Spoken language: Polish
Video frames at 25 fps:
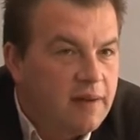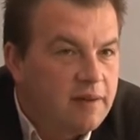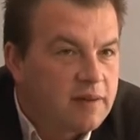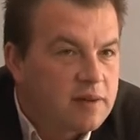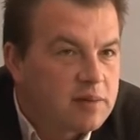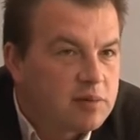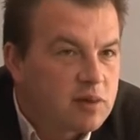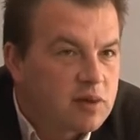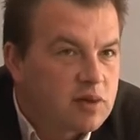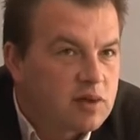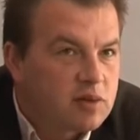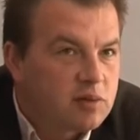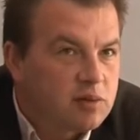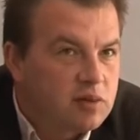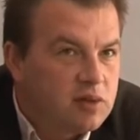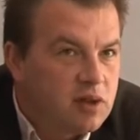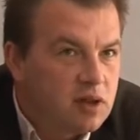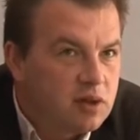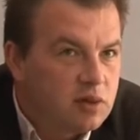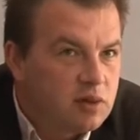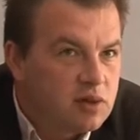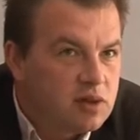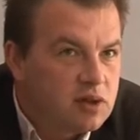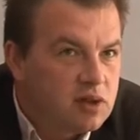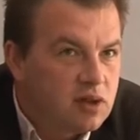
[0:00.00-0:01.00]
w sposób
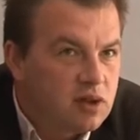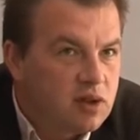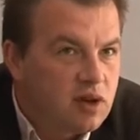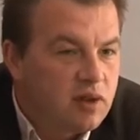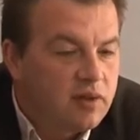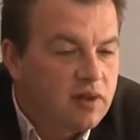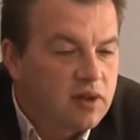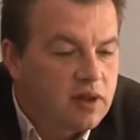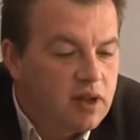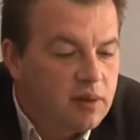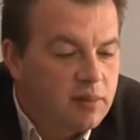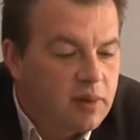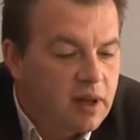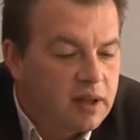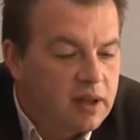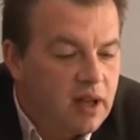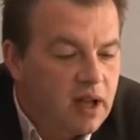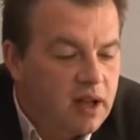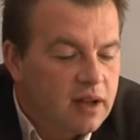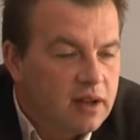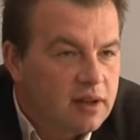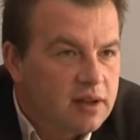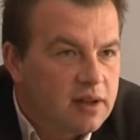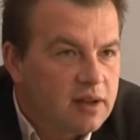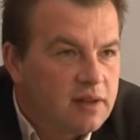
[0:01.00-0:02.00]
nietuzinkowy,
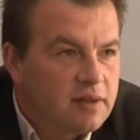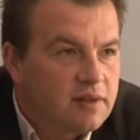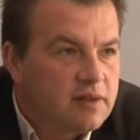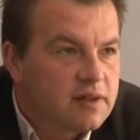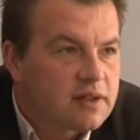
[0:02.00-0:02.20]
niebanalny,